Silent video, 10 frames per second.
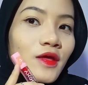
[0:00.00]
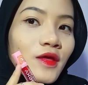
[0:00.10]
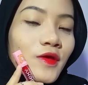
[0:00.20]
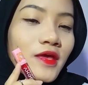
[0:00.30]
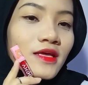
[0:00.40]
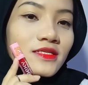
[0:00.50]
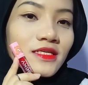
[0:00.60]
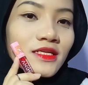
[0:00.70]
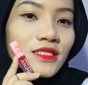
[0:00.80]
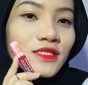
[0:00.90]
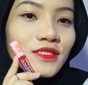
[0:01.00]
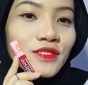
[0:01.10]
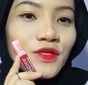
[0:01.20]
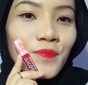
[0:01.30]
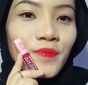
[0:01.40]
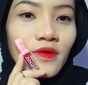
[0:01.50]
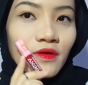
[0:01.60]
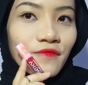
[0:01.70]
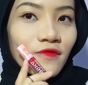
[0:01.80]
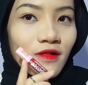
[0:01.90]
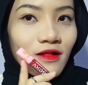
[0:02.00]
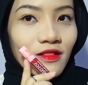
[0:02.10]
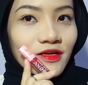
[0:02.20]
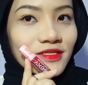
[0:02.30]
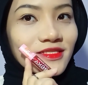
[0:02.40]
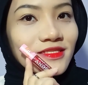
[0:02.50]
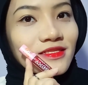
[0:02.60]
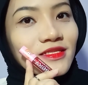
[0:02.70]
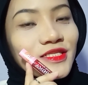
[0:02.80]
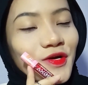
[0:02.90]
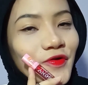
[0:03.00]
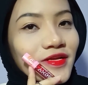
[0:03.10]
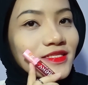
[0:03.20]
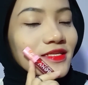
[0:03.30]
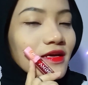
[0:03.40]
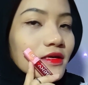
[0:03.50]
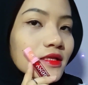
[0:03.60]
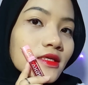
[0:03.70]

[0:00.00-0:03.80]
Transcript: You can see this is so beautiful colors This orange-nya